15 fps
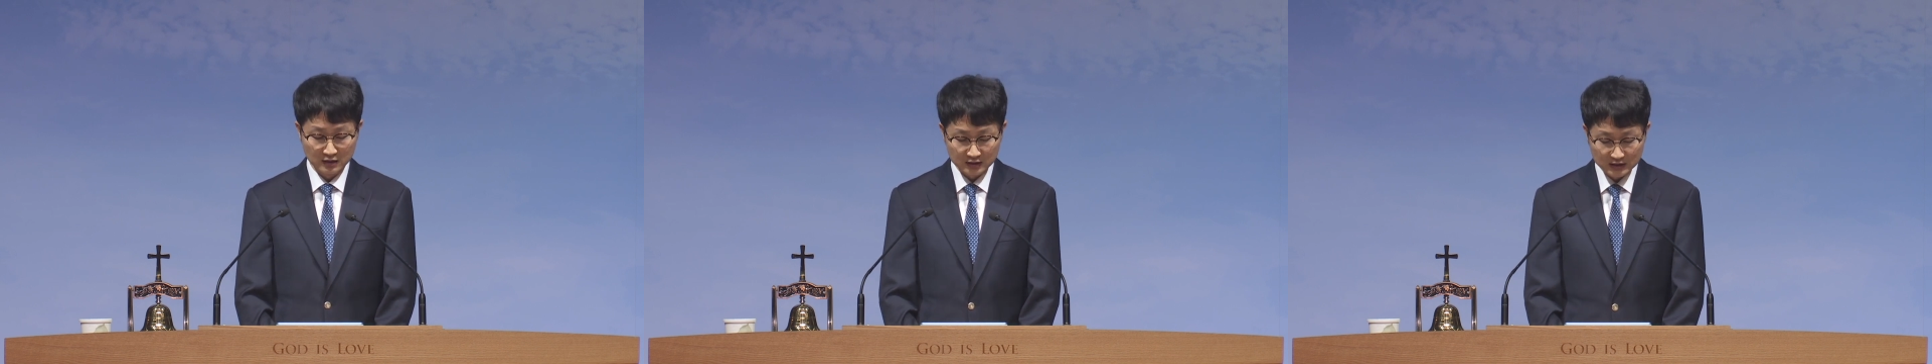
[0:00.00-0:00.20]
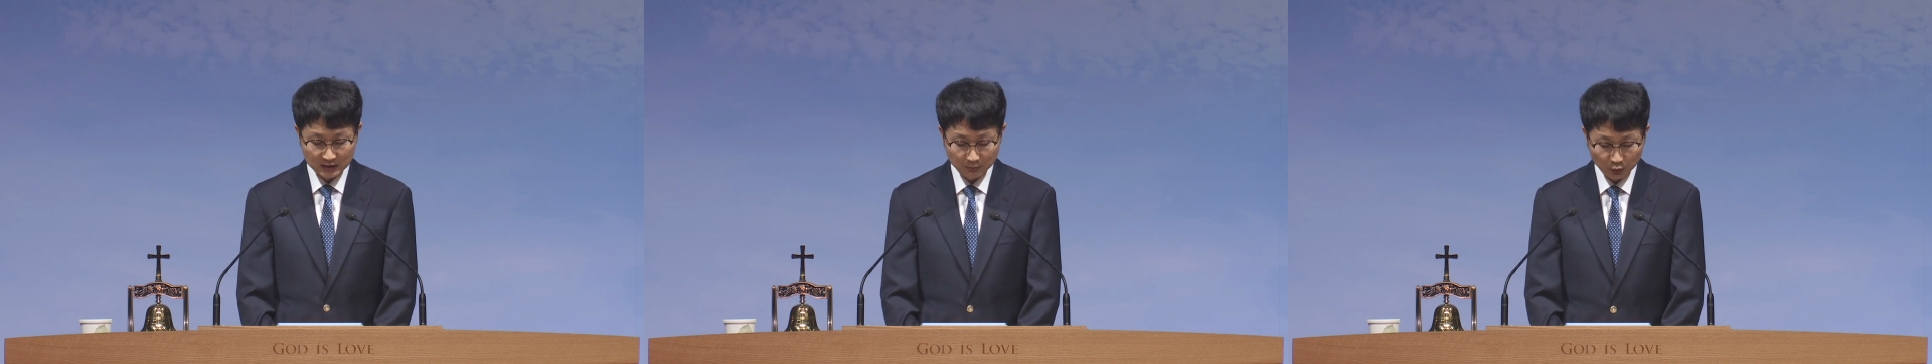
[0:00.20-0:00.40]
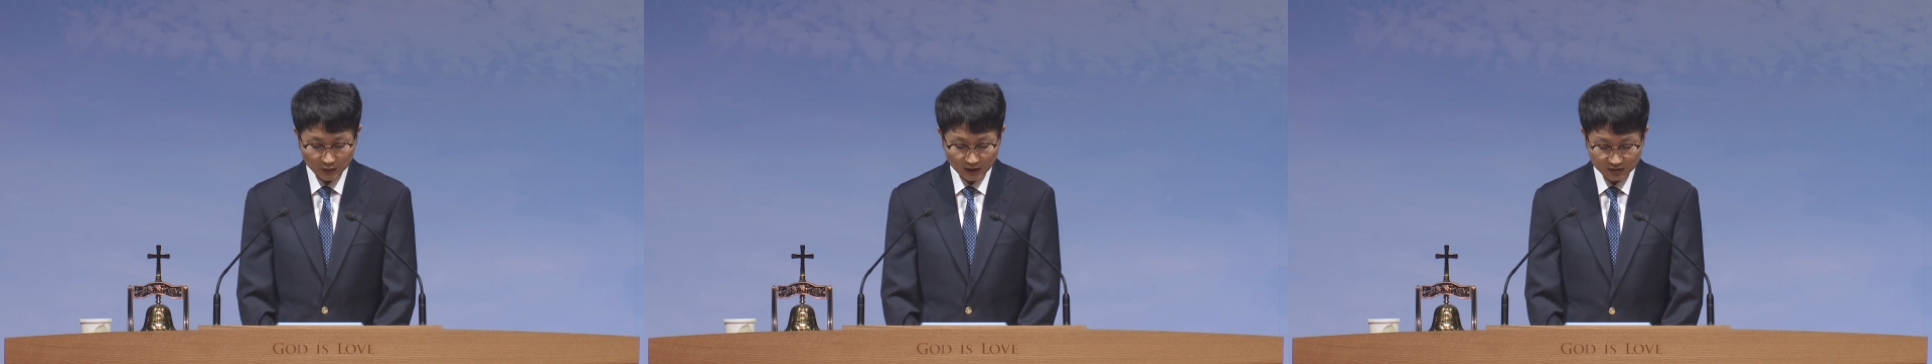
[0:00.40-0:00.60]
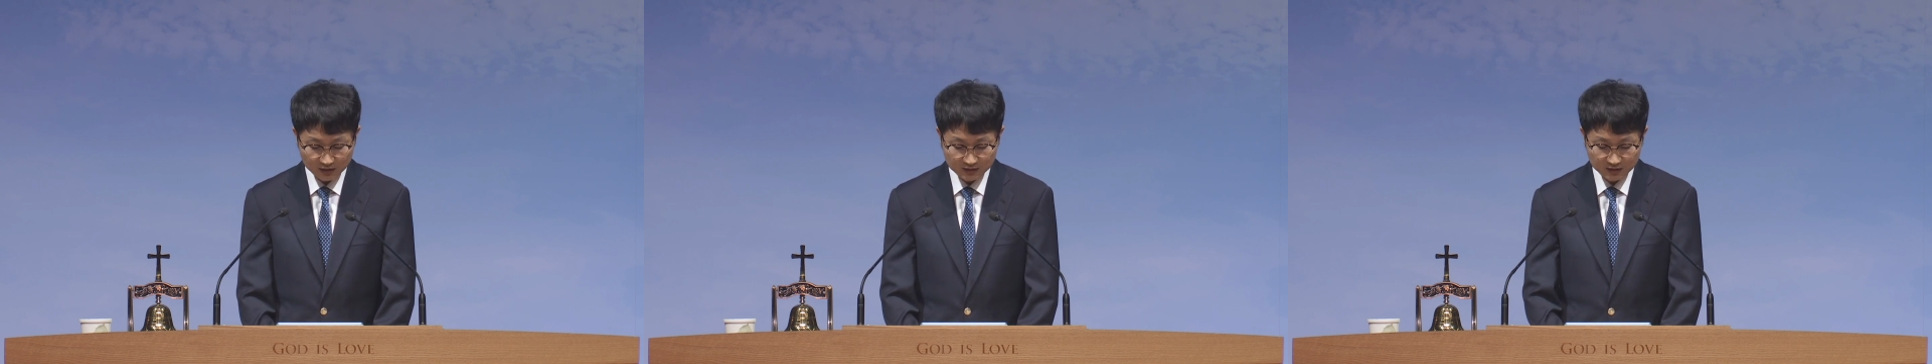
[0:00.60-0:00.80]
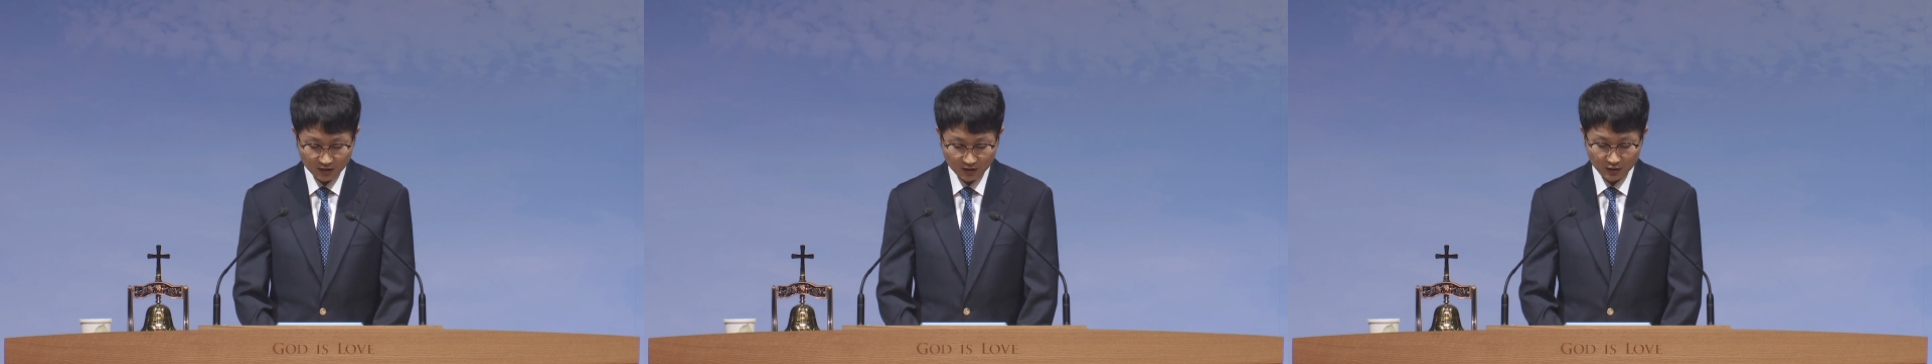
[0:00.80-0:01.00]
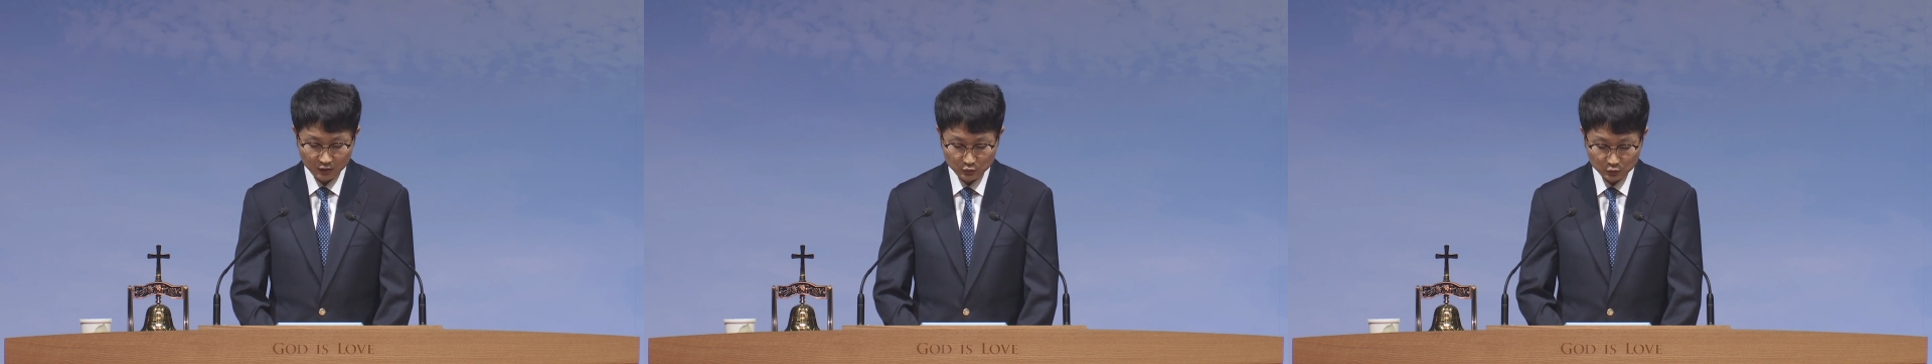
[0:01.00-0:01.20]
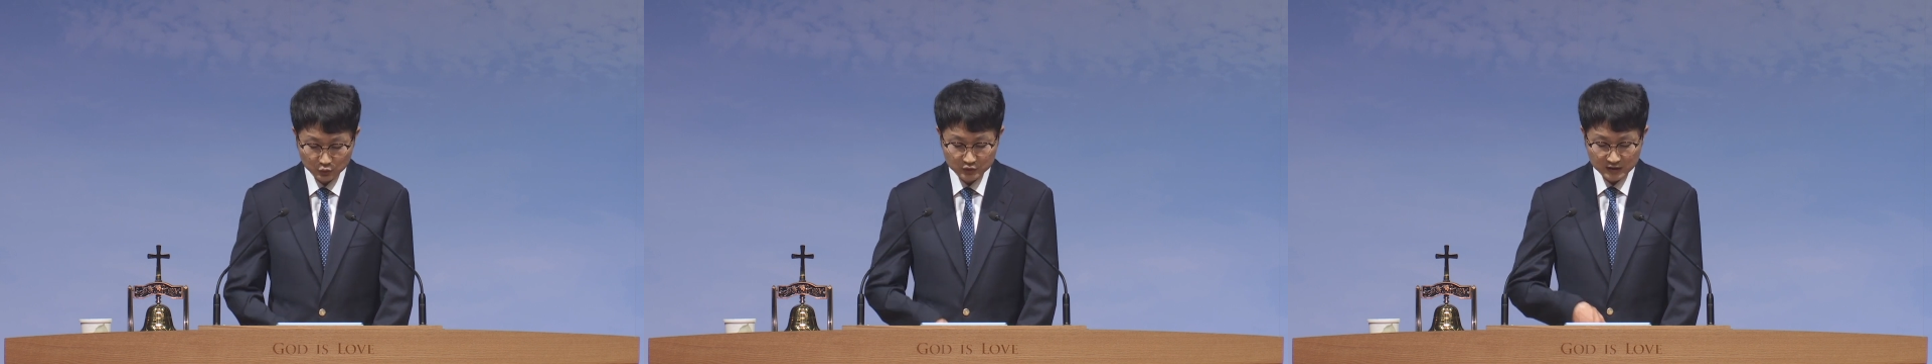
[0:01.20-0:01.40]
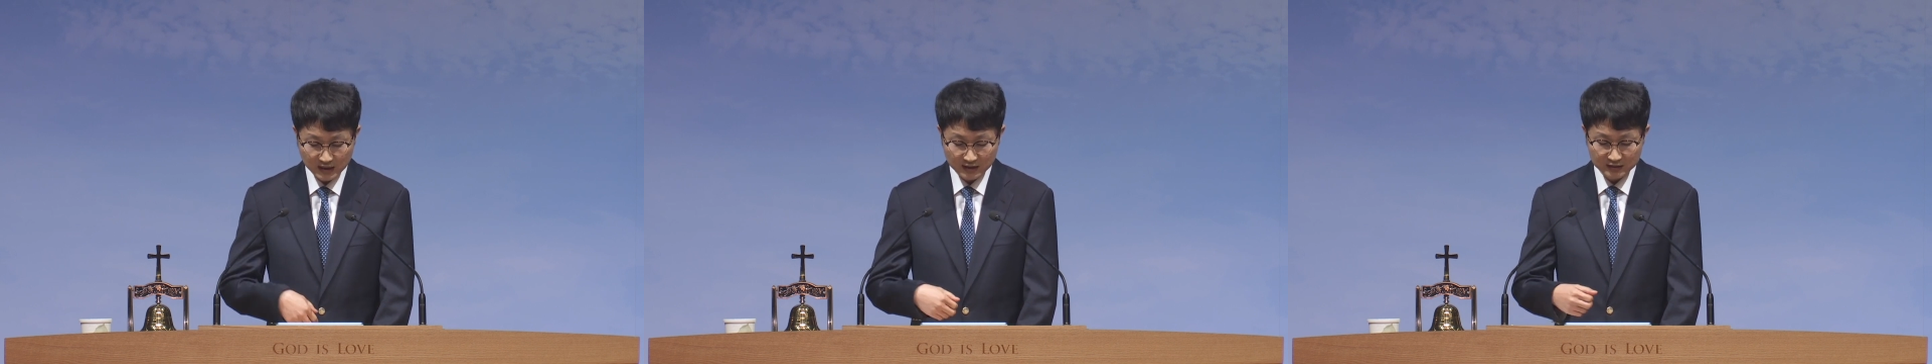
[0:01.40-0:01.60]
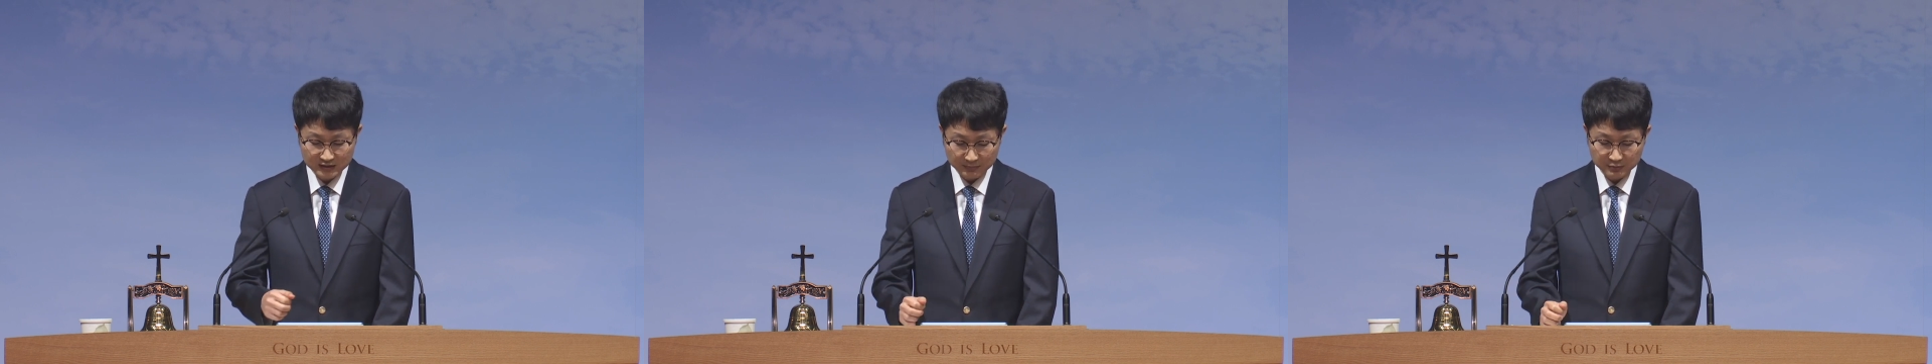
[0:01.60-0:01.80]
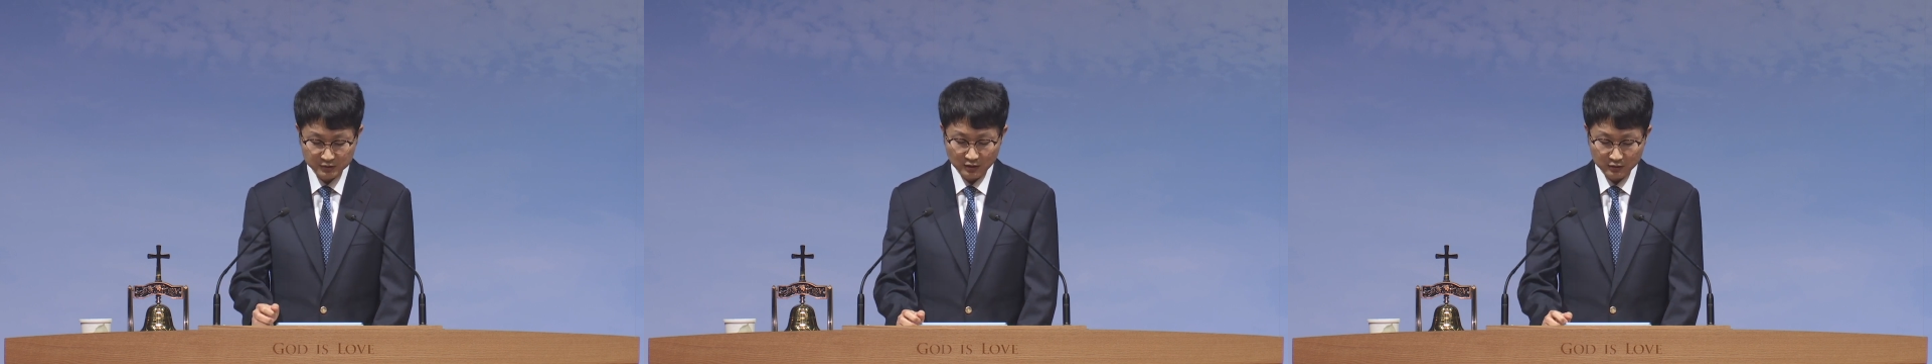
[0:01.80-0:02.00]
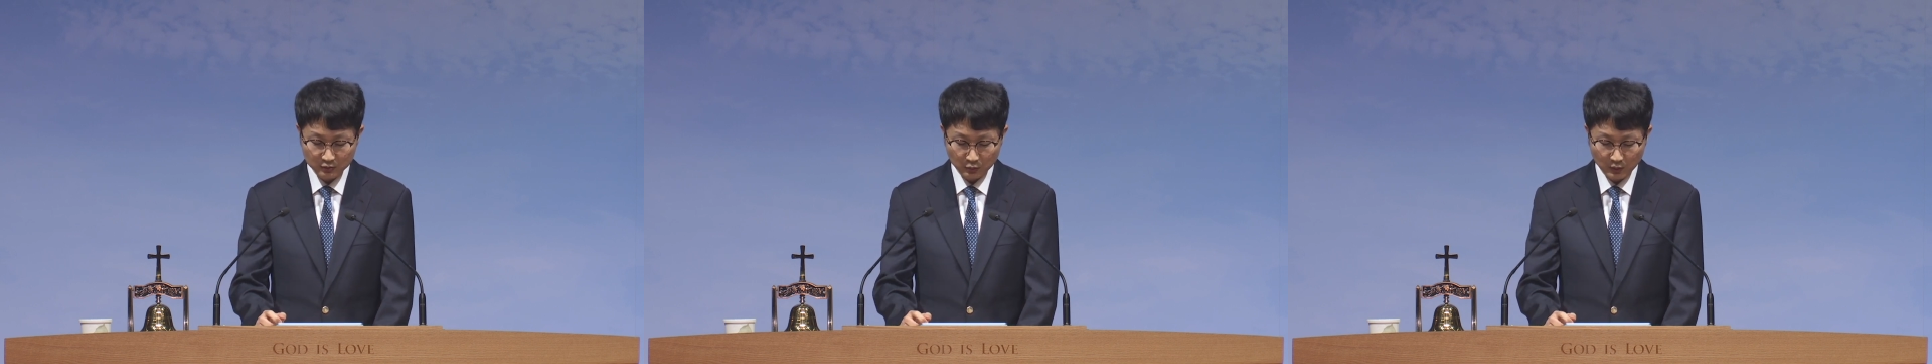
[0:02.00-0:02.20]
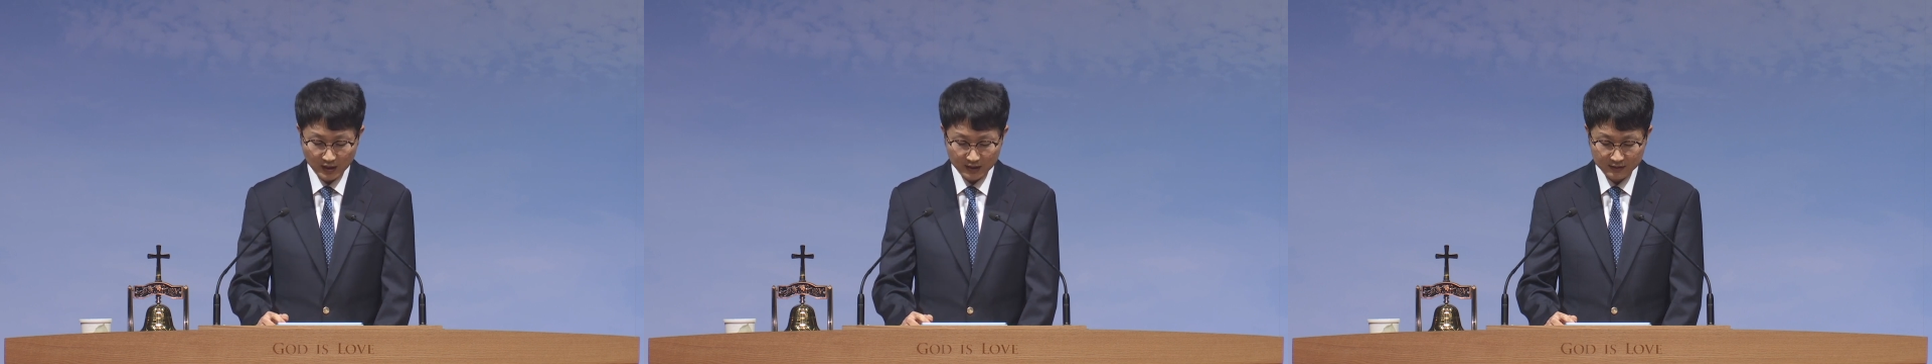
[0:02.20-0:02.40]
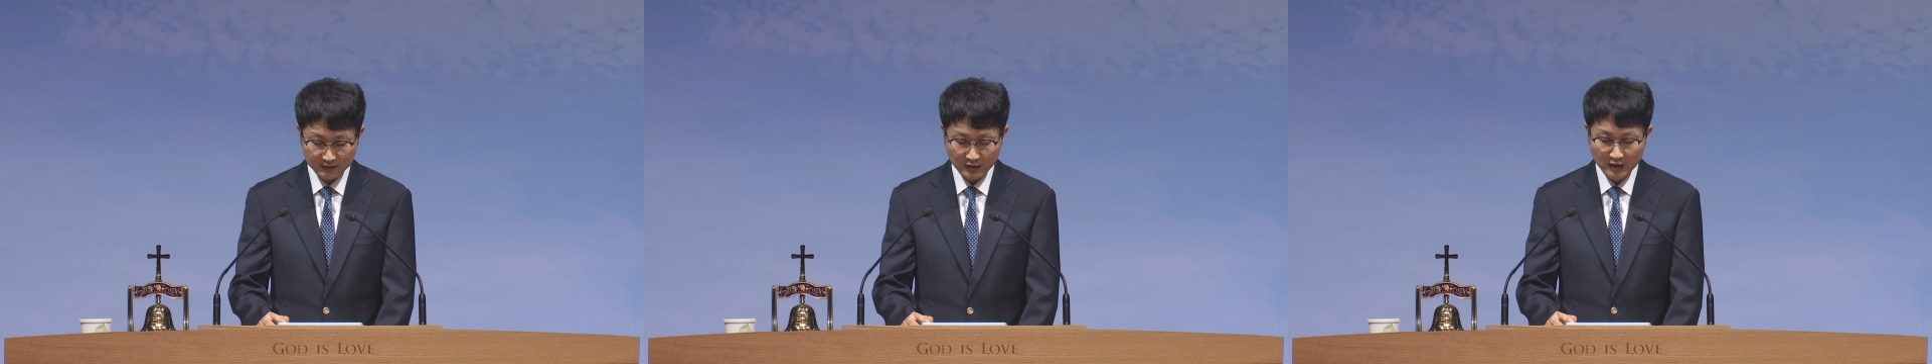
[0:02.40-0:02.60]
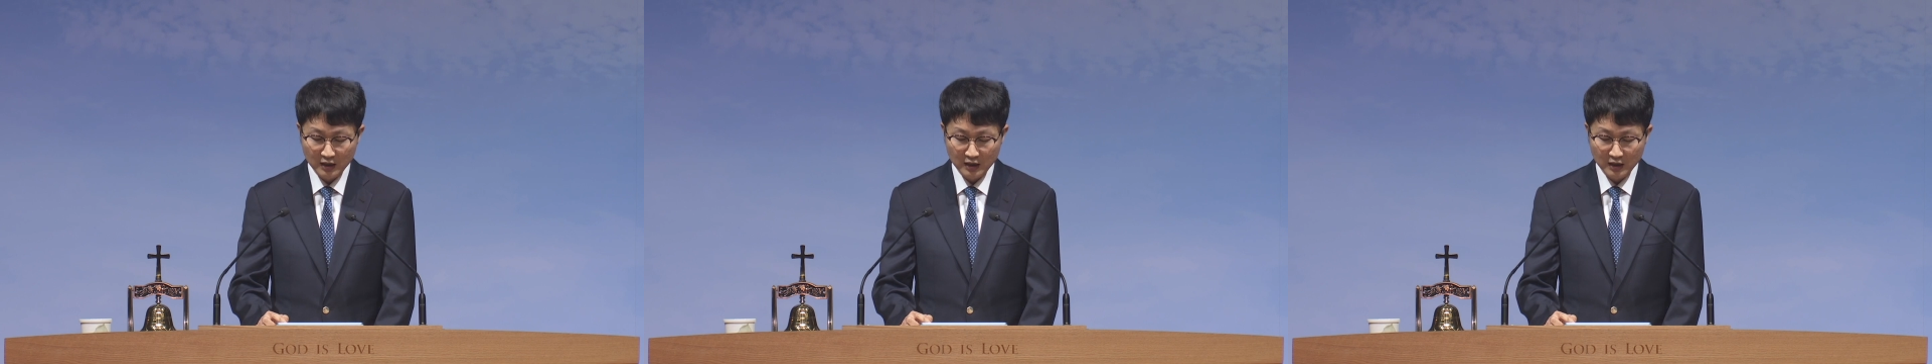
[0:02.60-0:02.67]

디모데전서 육 장 십 절 또한